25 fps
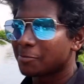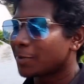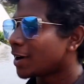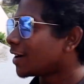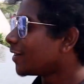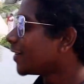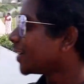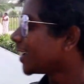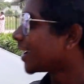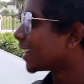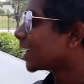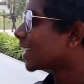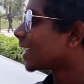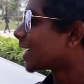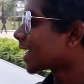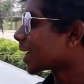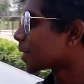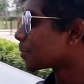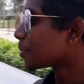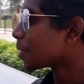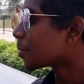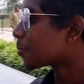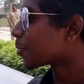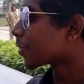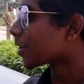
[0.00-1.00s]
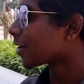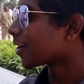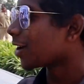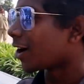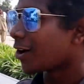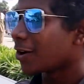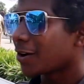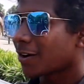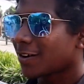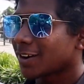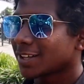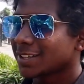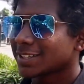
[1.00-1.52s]
அம்மாவை எல்லாருக்குமே
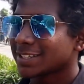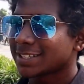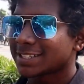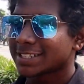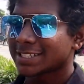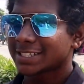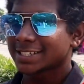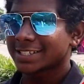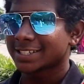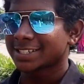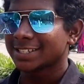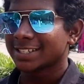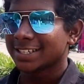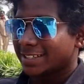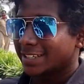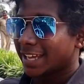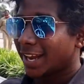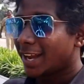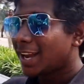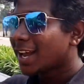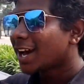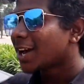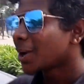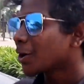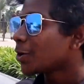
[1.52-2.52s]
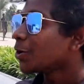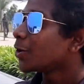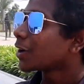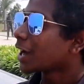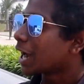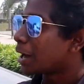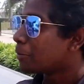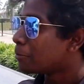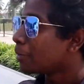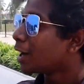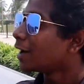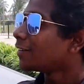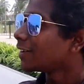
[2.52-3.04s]
பிடிக்கும் அவங்க வந்து எல்லாருக்கும்
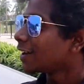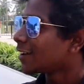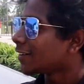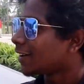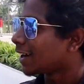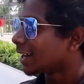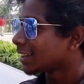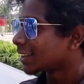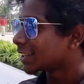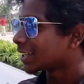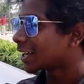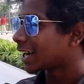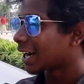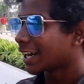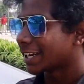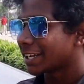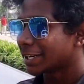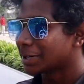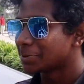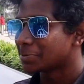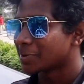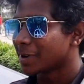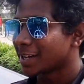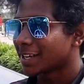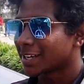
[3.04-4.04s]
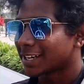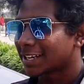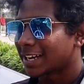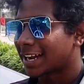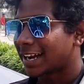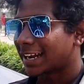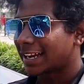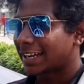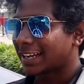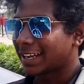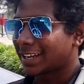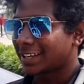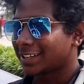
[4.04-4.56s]
ஒரு அம்மாவாக வாழ்ந்து காட்டிட்டு
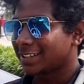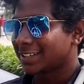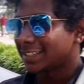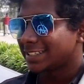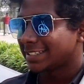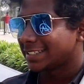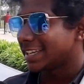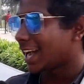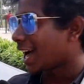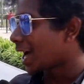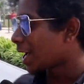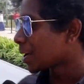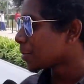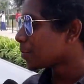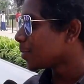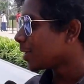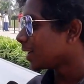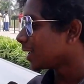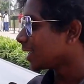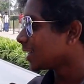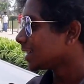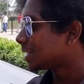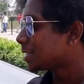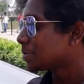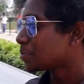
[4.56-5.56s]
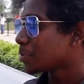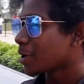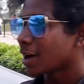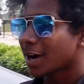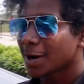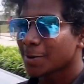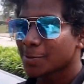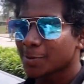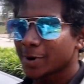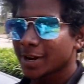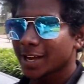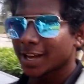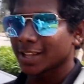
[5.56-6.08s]
போயிருக்காங்க யாருமே நினச்சி
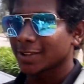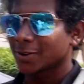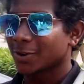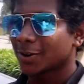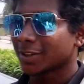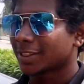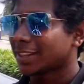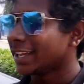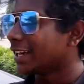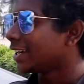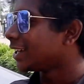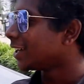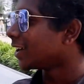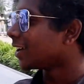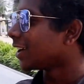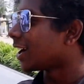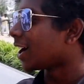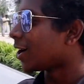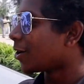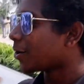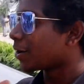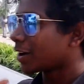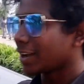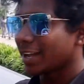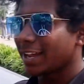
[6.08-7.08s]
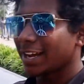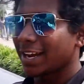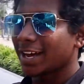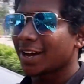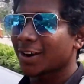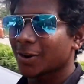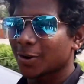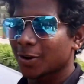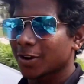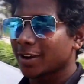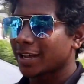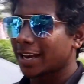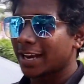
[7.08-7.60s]
பார்க்க முடியாத ஒரு திட்டம்லாம் அவங்க
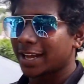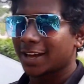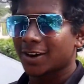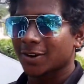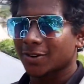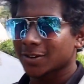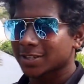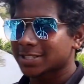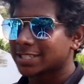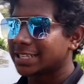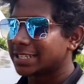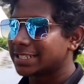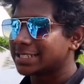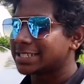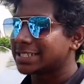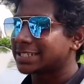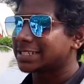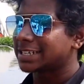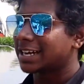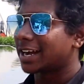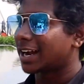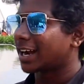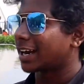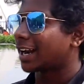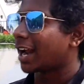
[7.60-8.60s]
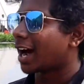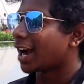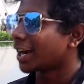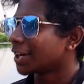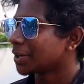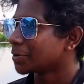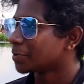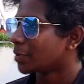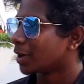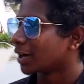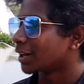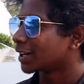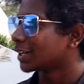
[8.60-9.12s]
எல்லாருக்கும் எல்லாருக்கும் செஞ்சுருக்காங்க
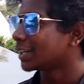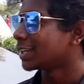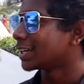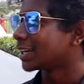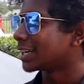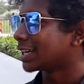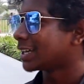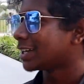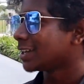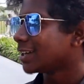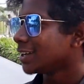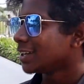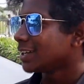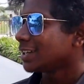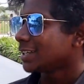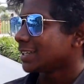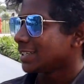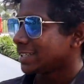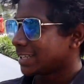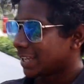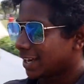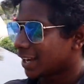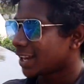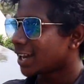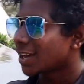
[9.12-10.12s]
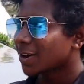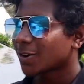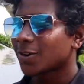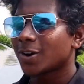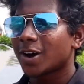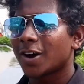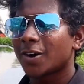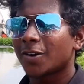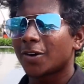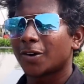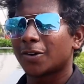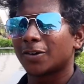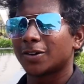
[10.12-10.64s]
நாட்டு மக்களுக்கு
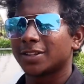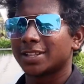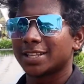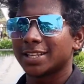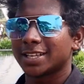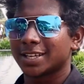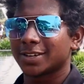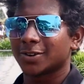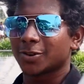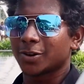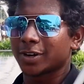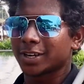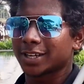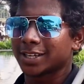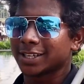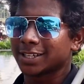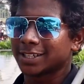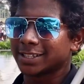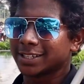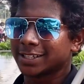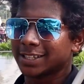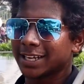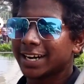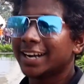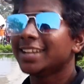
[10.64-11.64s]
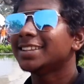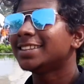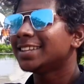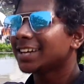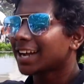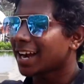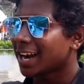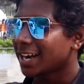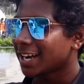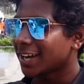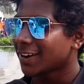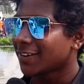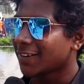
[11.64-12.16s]
எல்லாருக்கும் அவங்க வந்து ஒரு
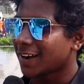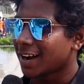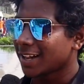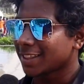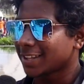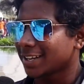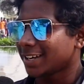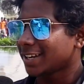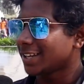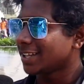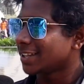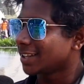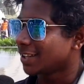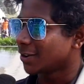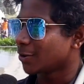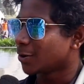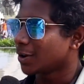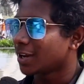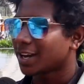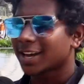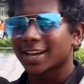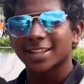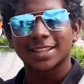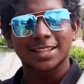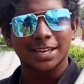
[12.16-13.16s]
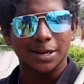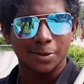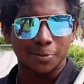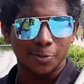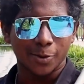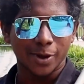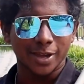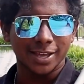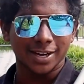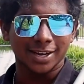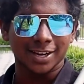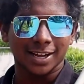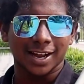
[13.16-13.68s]
எடுத்துக்காட்டாக வாழ்ந்துட்டு இந்த உலகத்தில்
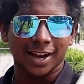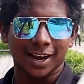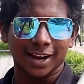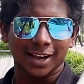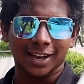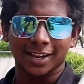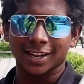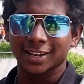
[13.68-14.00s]
போயிருக்காங்க